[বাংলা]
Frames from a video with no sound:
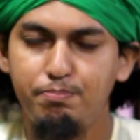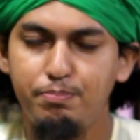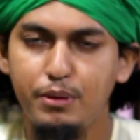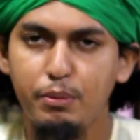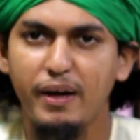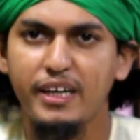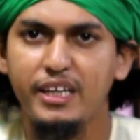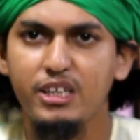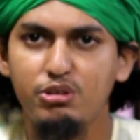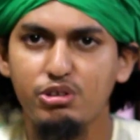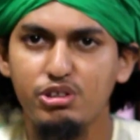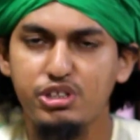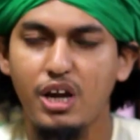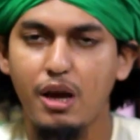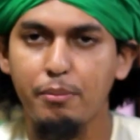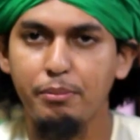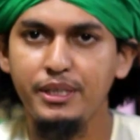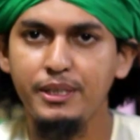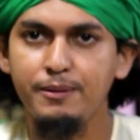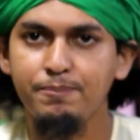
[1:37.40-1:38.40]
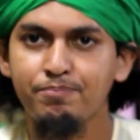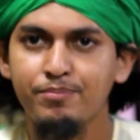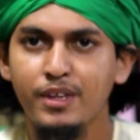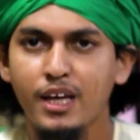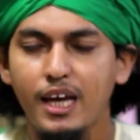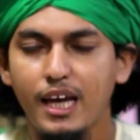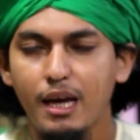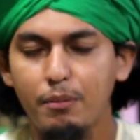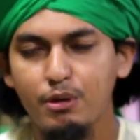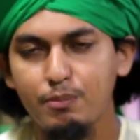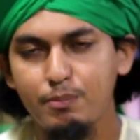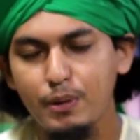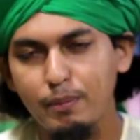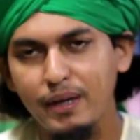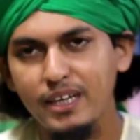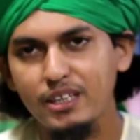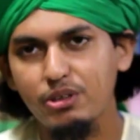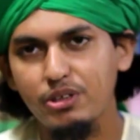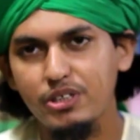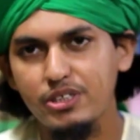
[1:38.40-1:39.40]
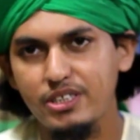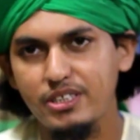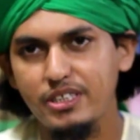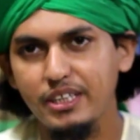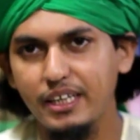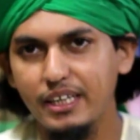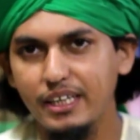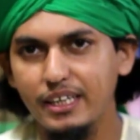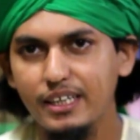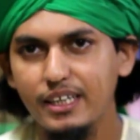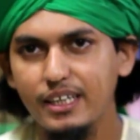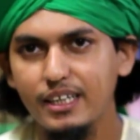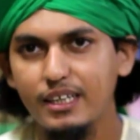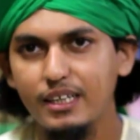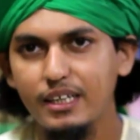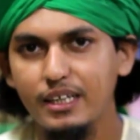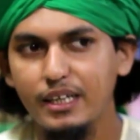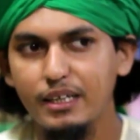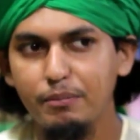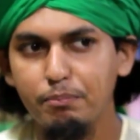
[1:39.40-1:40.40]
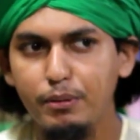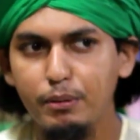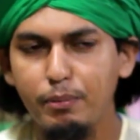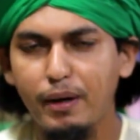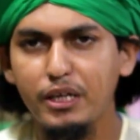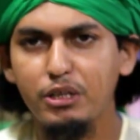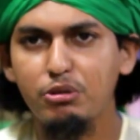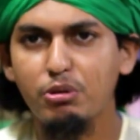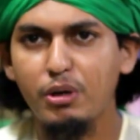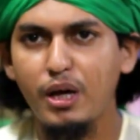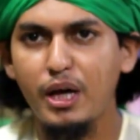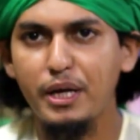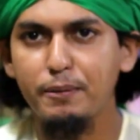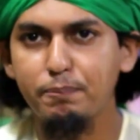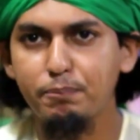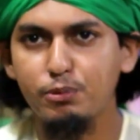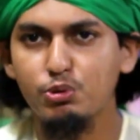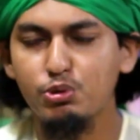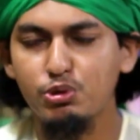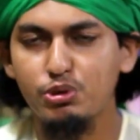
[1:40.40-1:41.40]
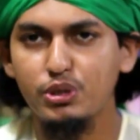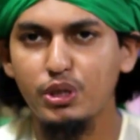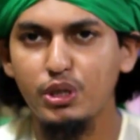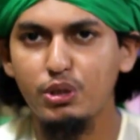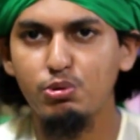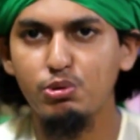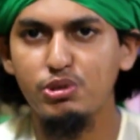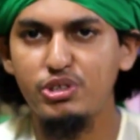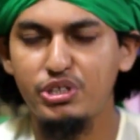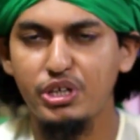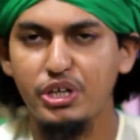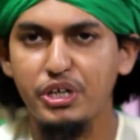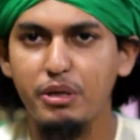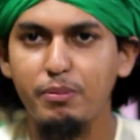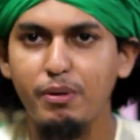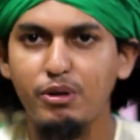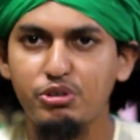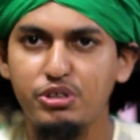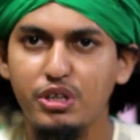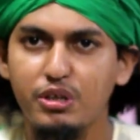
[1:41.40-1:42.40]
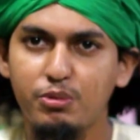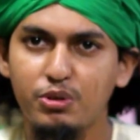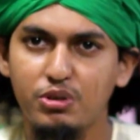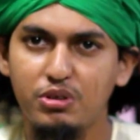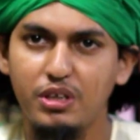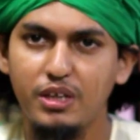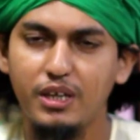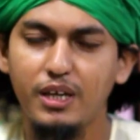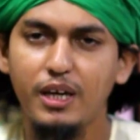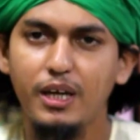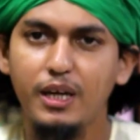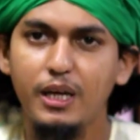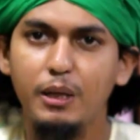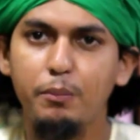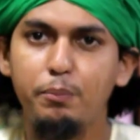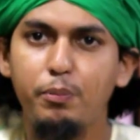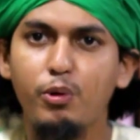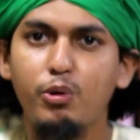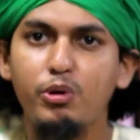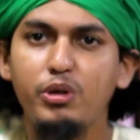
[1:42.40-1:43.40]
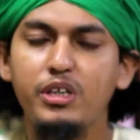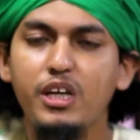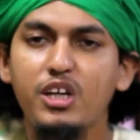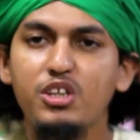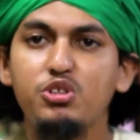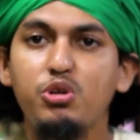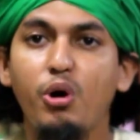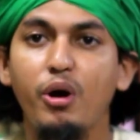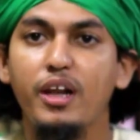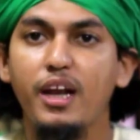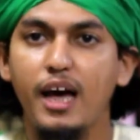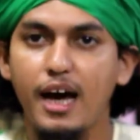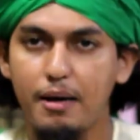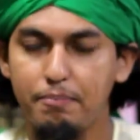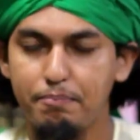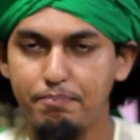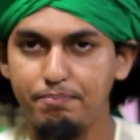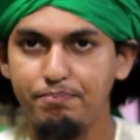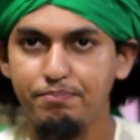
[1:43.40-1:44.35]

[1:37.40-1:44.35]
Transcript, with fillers: বিবাহিত স্বামী এবং বিবাহিত স্ত্রী বিবাহিত নারী পুরুষ এই দুই শ্রেণীর মানুষের মধ্যে এই পরকীয়ার ছয় লাভ